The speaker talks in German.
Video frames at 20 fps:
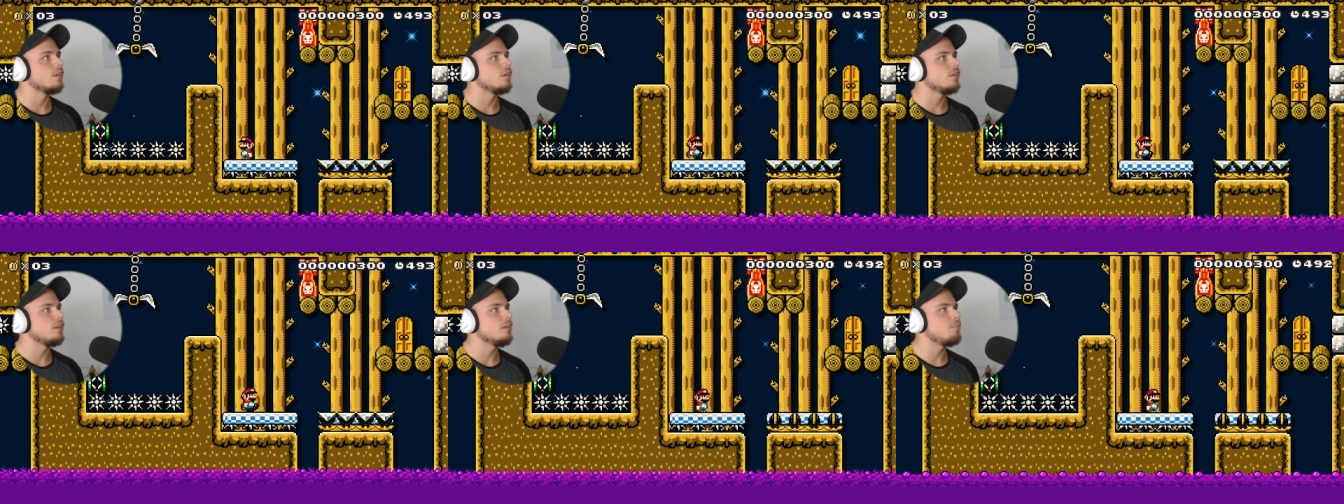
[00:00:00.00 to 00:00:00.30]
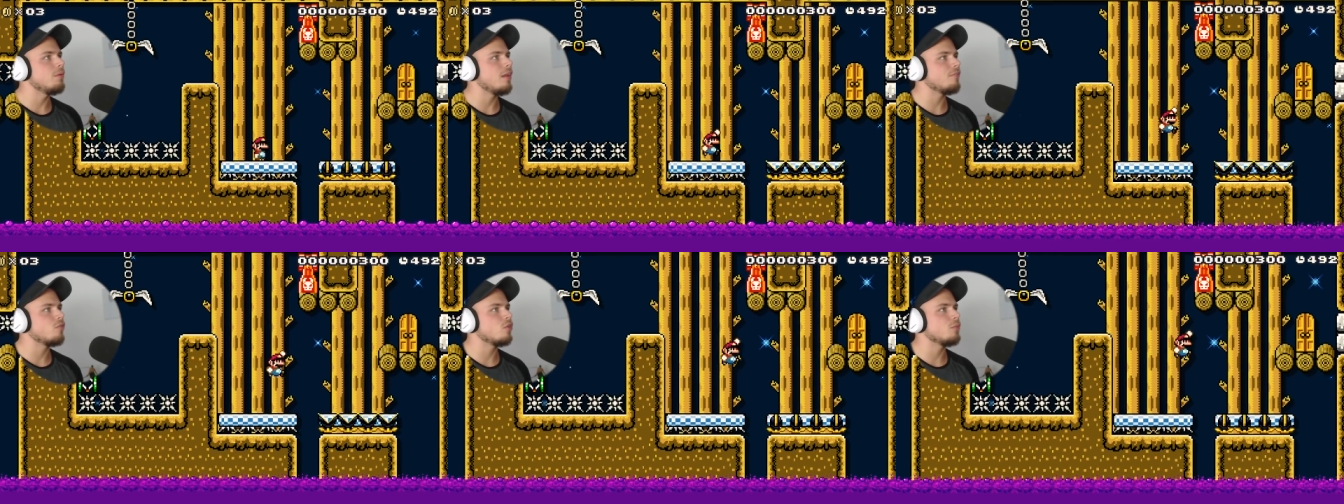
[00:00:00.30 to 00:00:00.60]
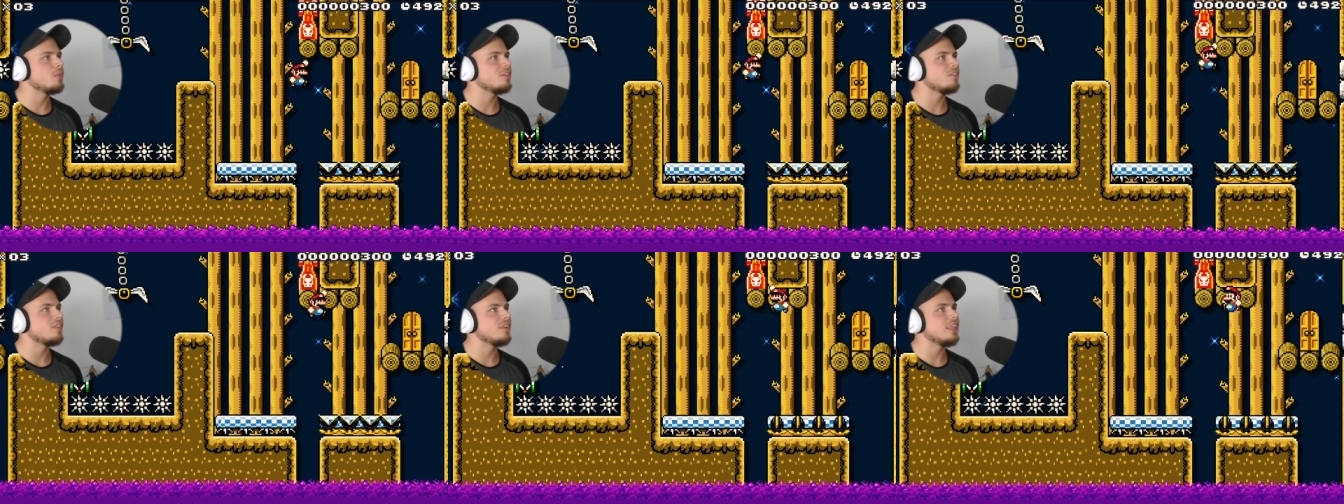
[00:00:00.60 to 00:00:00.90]
Die Plattform
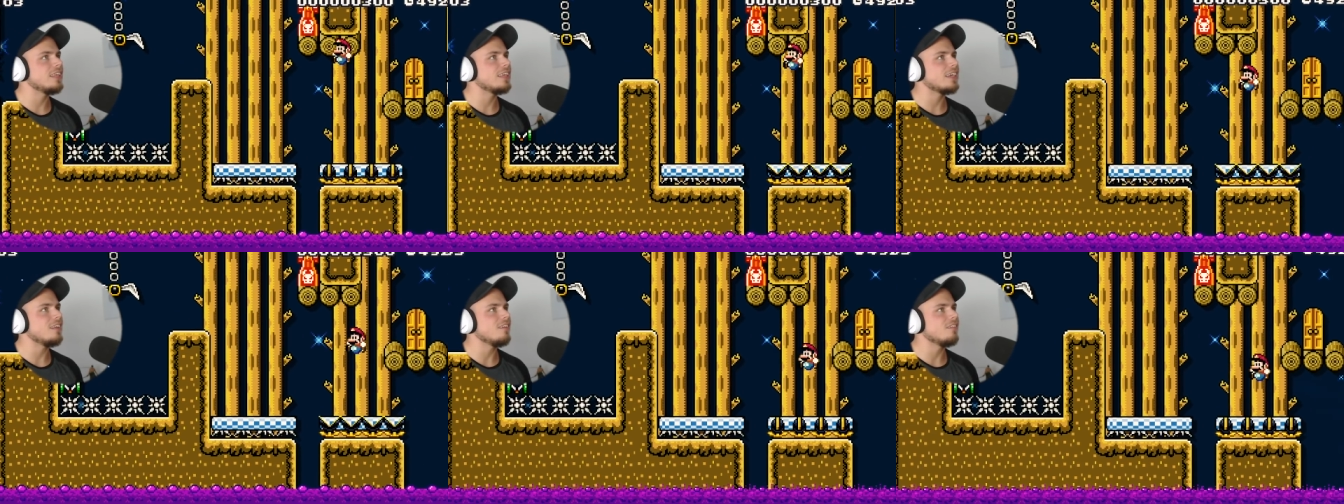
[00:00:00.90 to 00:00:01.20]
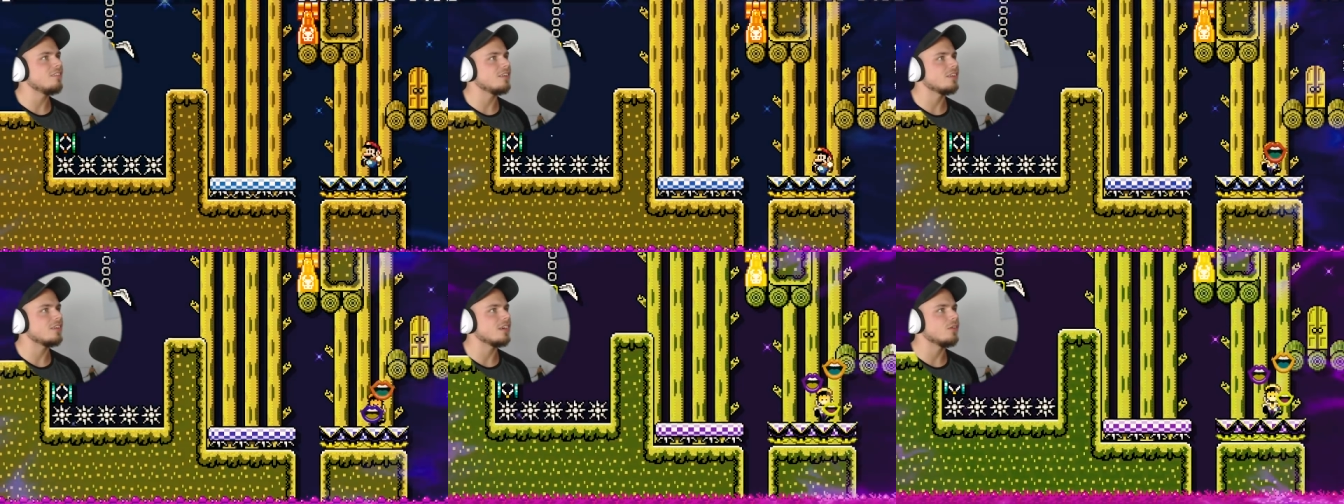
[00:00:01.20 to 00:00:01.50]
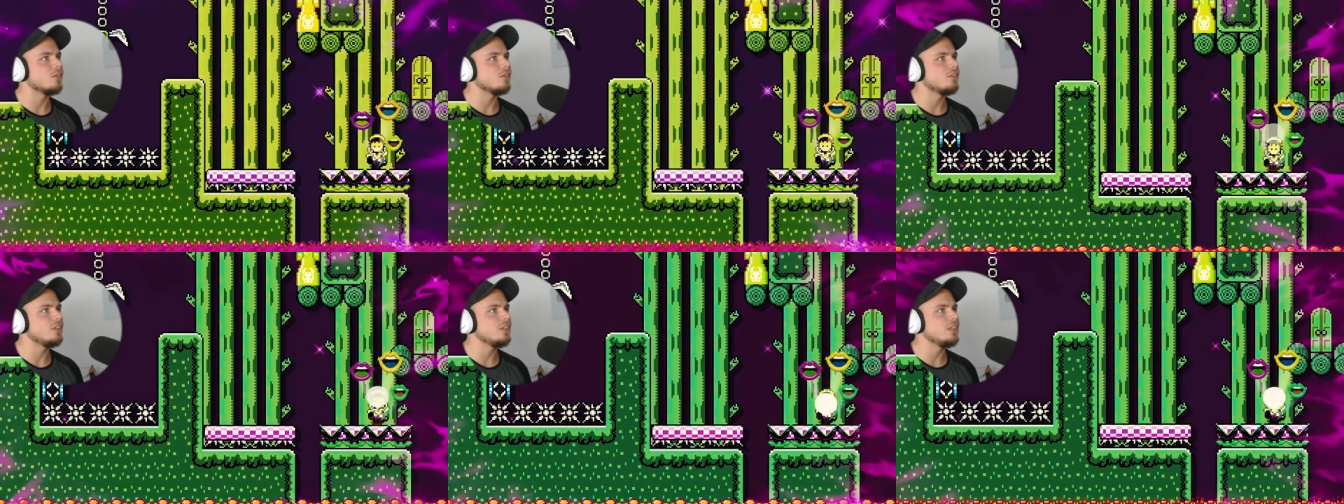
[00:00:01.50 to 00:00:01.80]
ist nicht ganz sicher
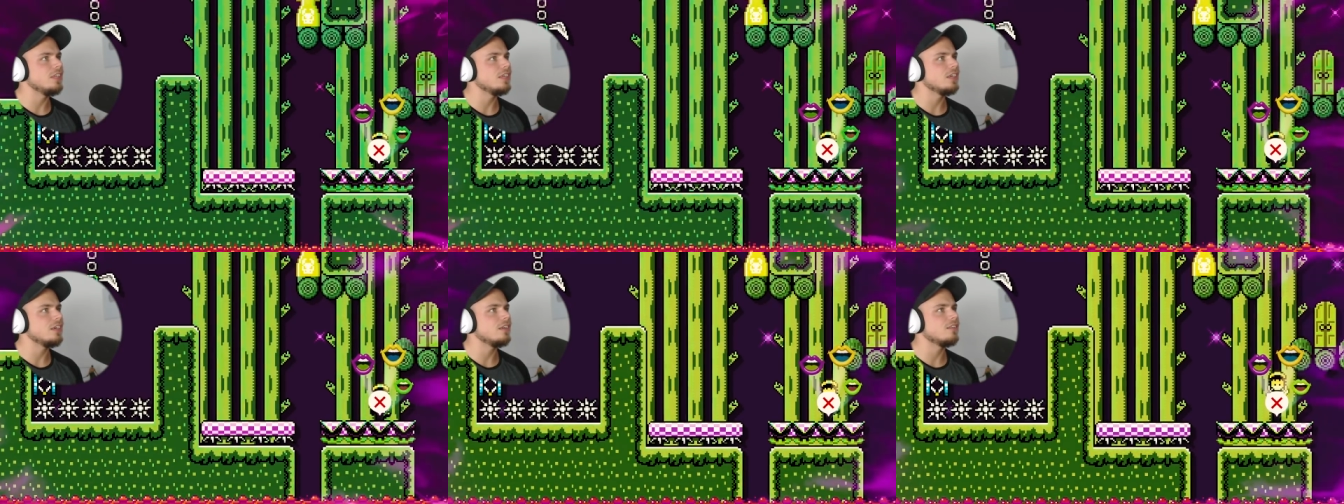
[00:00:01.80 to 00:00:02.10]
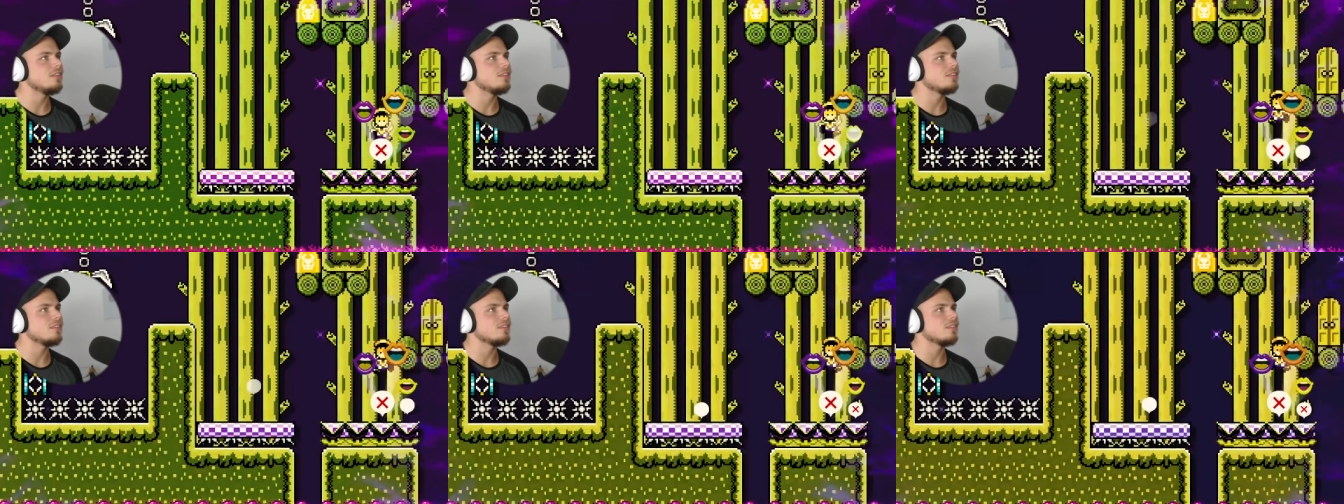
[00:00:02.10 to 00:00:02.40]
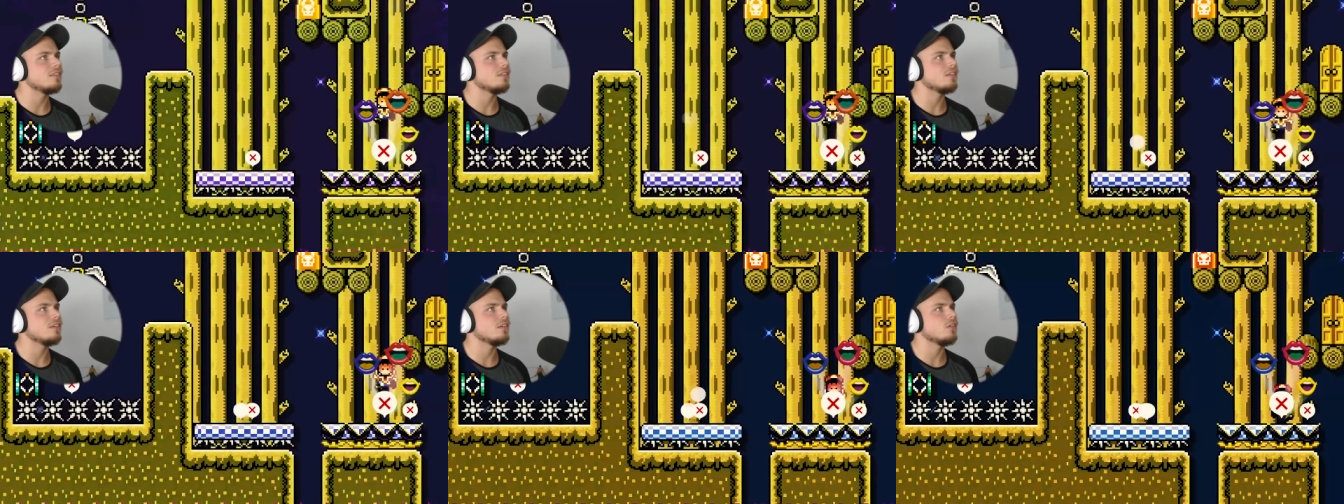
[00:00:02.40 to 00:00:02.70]
und die hier ist
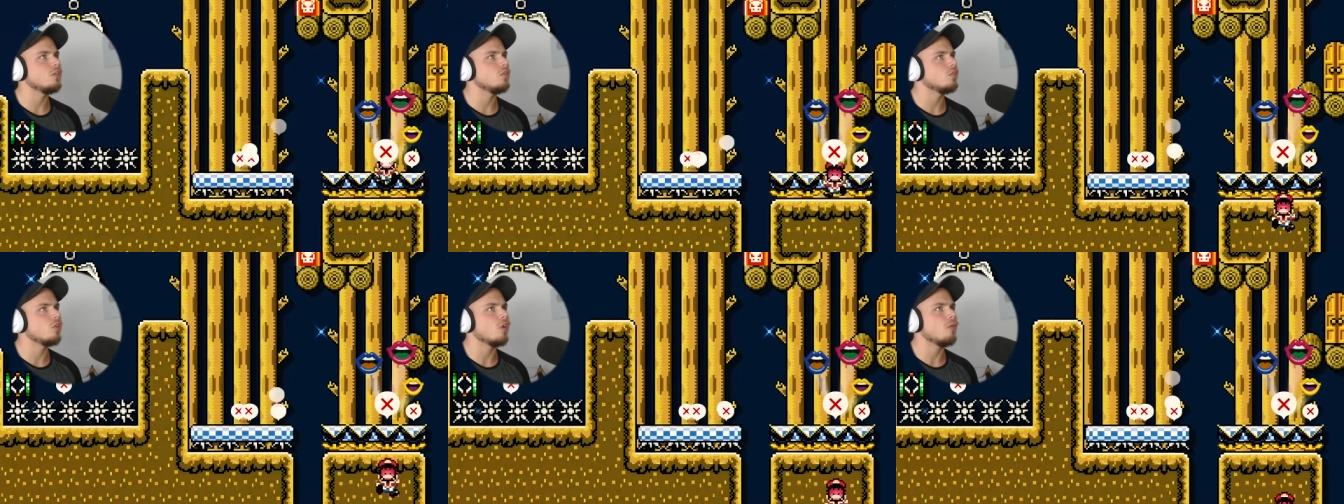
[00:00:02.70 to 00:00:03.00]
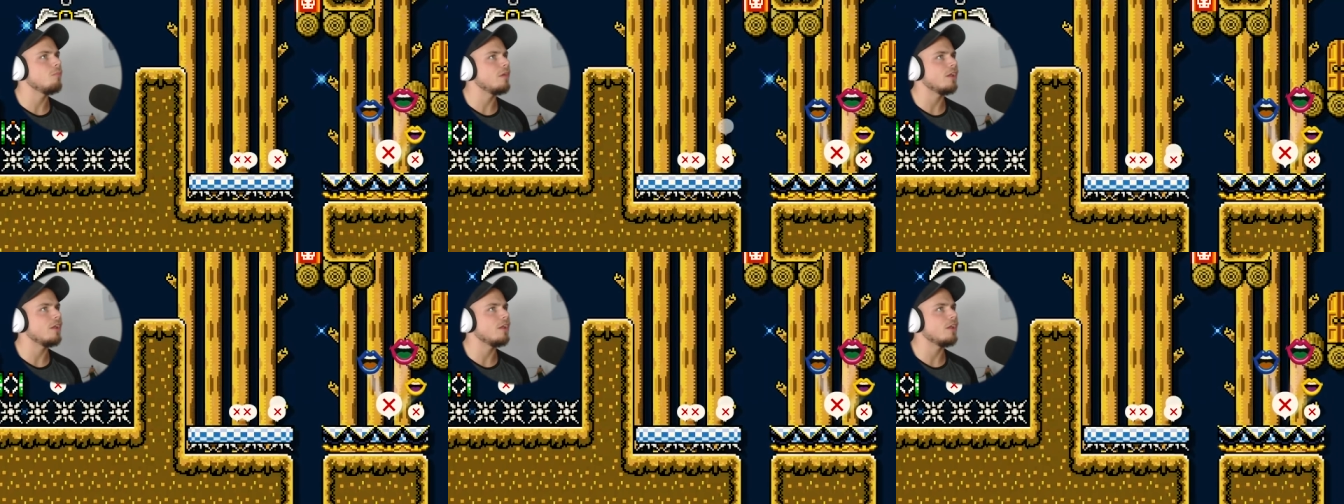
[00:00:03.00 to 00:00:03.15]
komplett